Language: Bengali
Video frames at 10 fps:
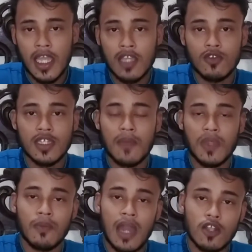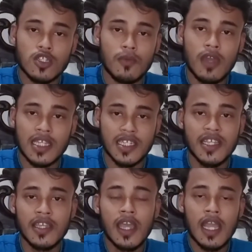কিন্তু সে আপনার ভালো সময়
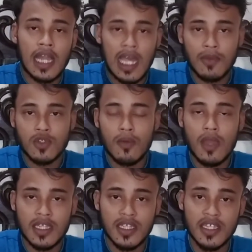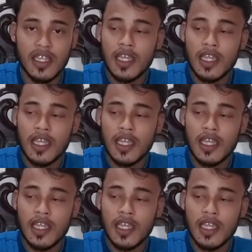আসেনি খারাপ সময় আসেনি